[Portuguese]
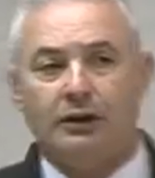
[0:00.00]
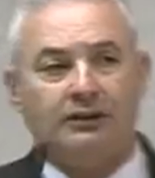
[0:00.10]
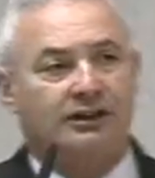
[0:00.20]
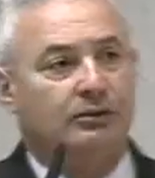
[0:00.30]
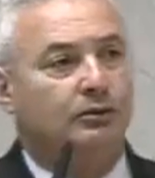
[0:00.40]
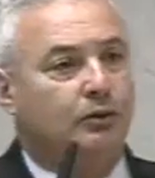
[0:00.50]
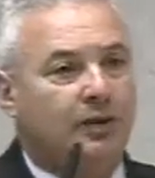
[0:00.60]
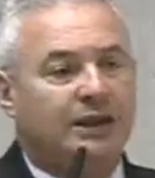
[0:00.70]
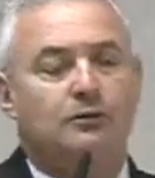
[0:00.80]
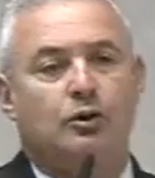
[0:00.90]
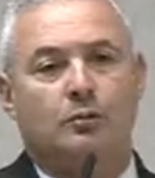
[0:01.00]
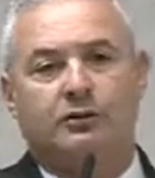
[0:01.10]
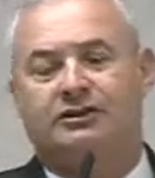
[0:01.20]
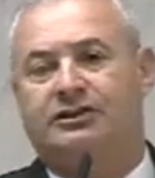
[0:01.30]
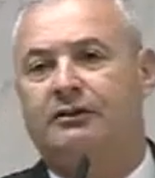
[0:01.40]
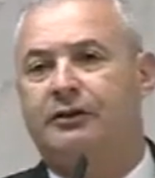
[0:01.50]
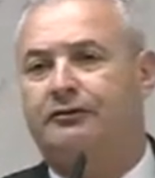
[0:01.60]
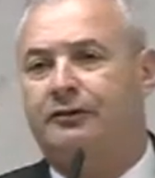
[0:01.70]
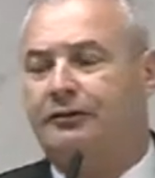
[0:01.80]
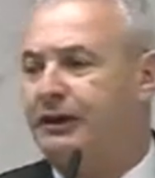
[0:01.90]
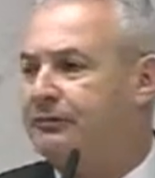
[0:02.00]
sendo que o mesmo combustível é,